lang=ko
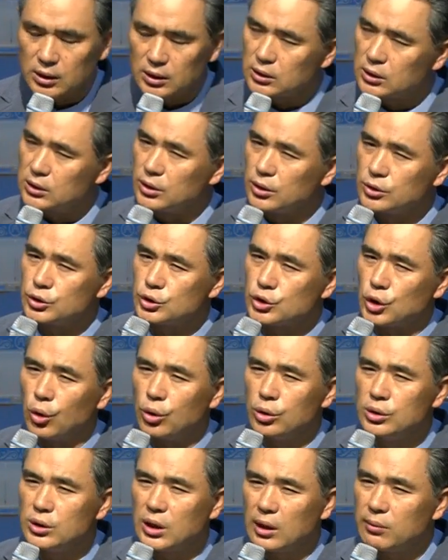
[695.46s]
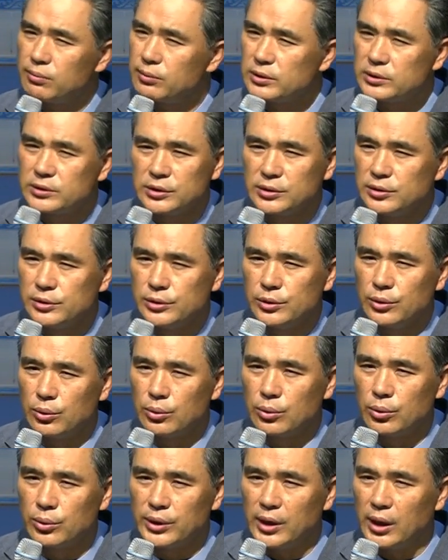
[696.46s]
그런 정답을
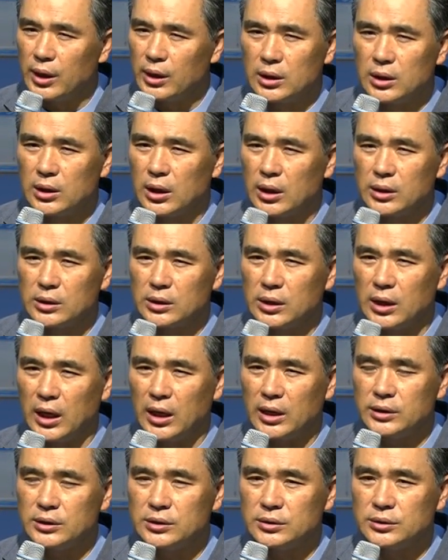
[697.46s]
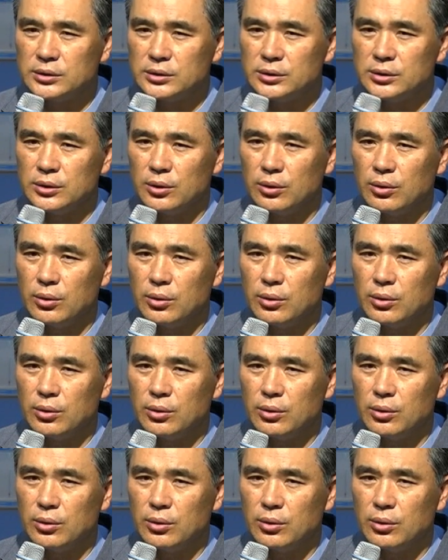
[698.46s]
들으려고 얘기를 하는 게 아니거든요.